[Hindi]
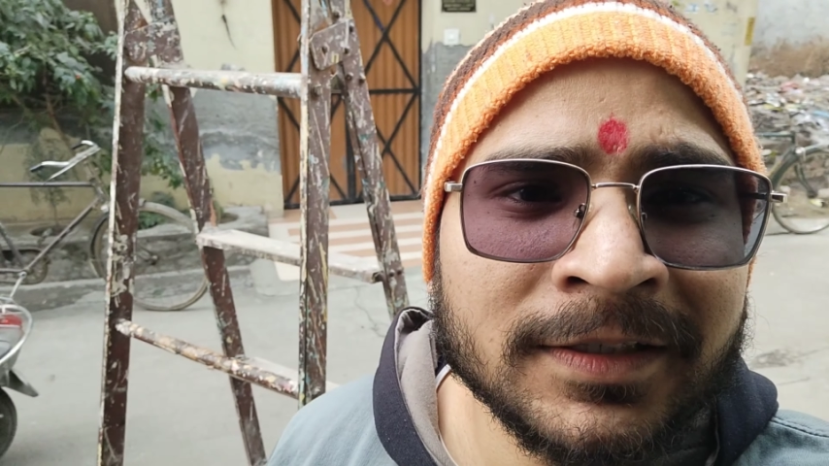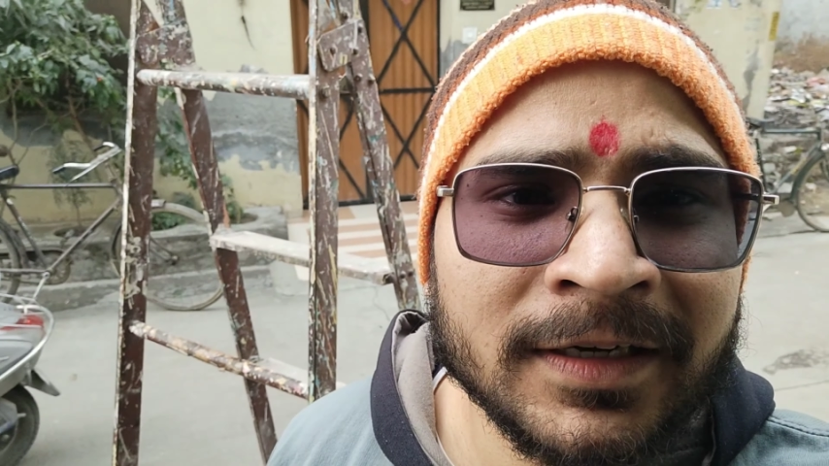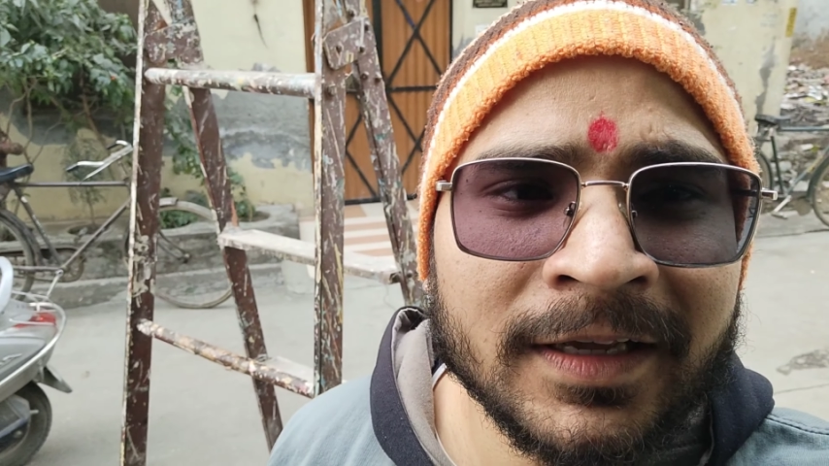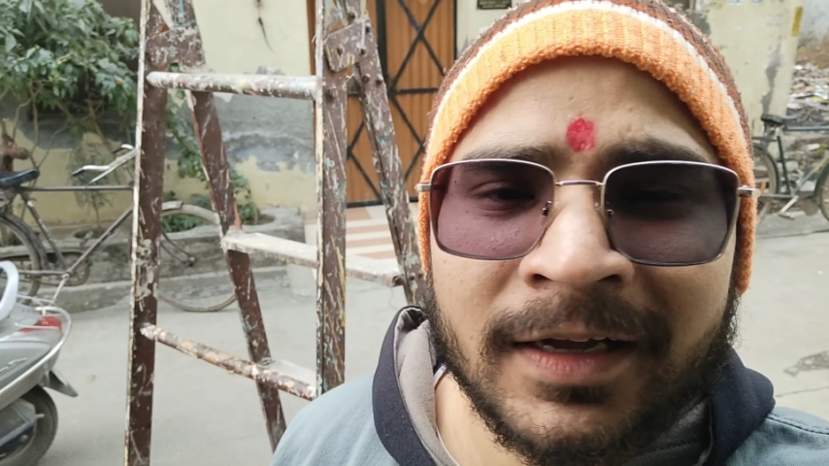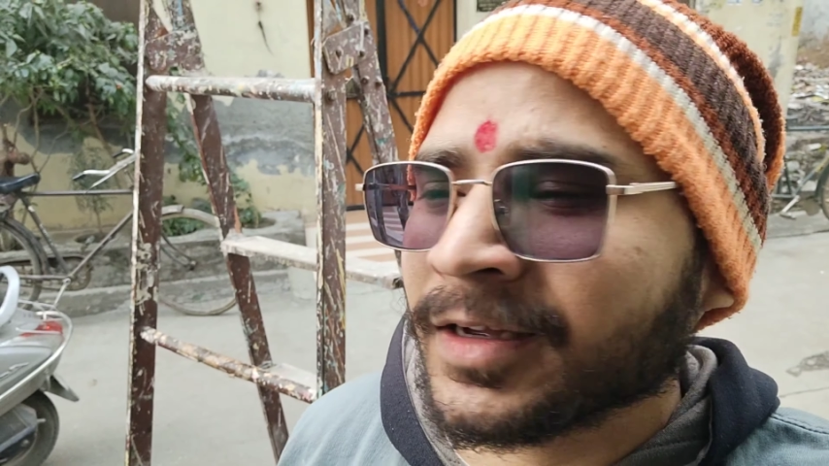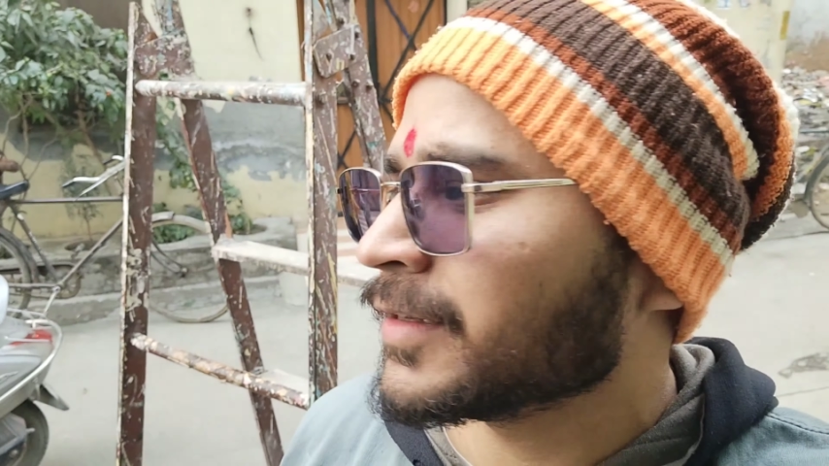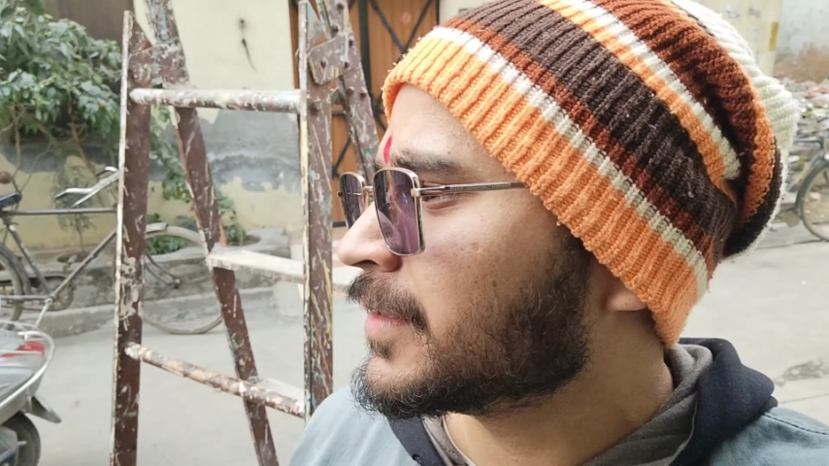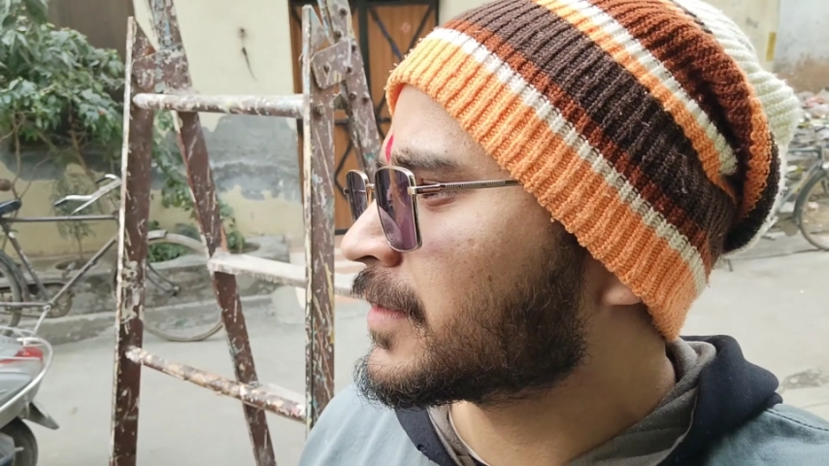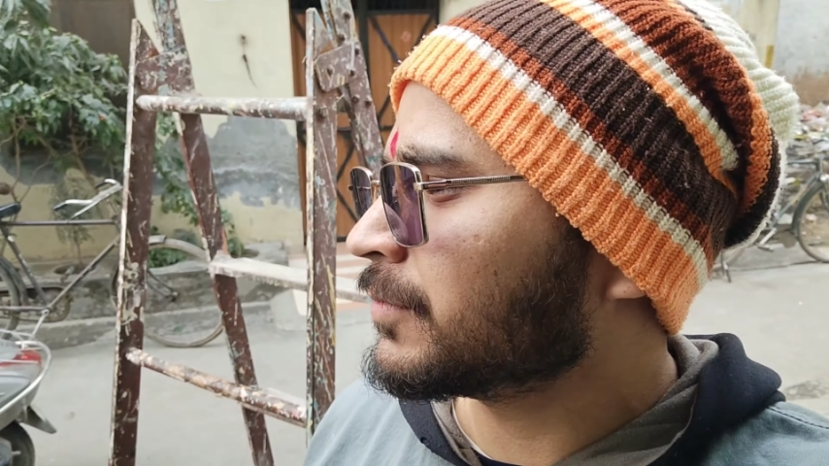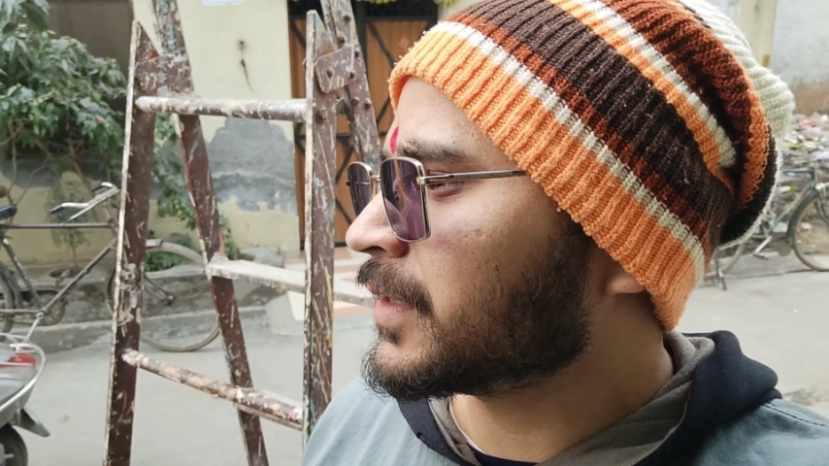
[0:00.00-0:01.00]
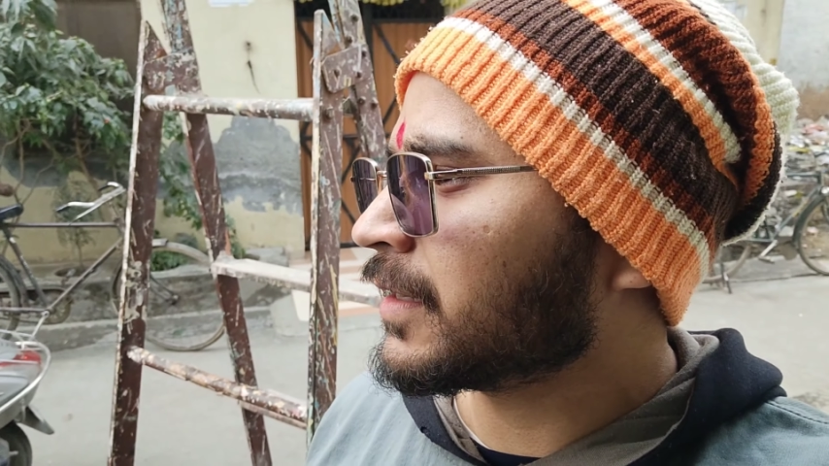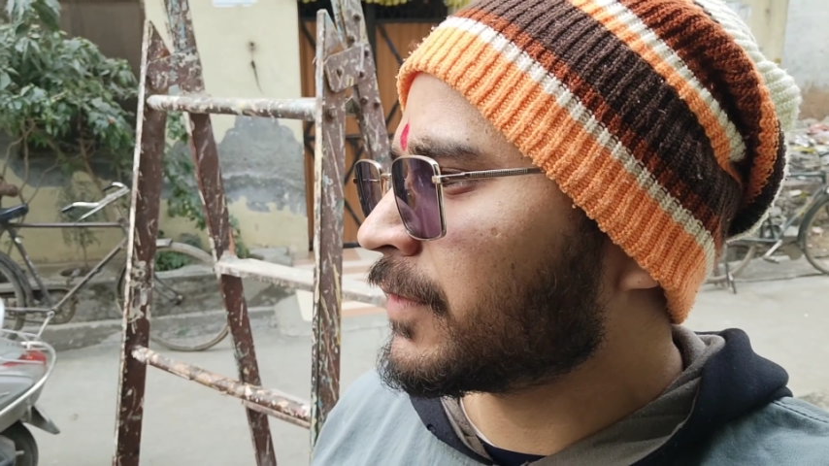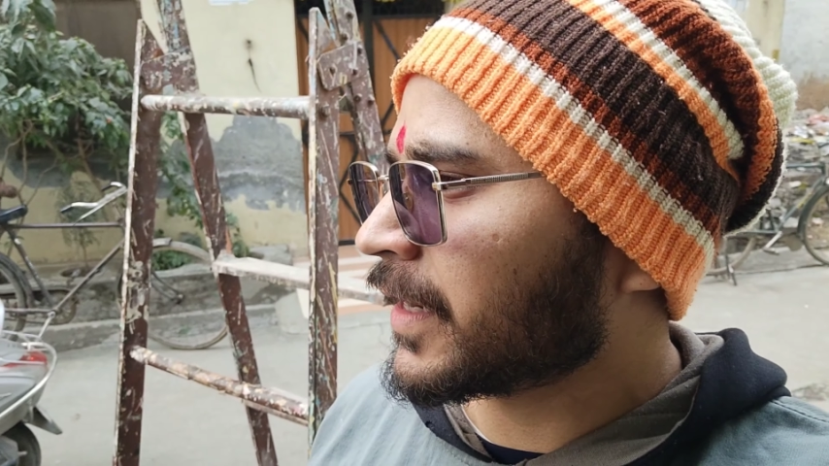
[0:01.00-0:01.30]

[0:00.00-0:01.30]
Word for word: सीढ़ियाँ जिससे हम झंडा